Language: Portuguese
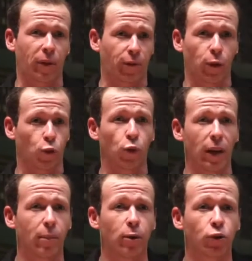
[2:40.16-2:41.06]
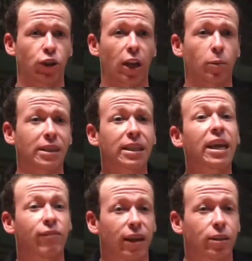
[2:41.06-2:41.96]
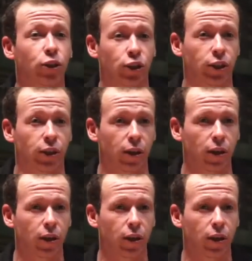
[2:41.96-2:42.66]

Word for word: a prefeitura abrir o teatro, mas quem vai assistir?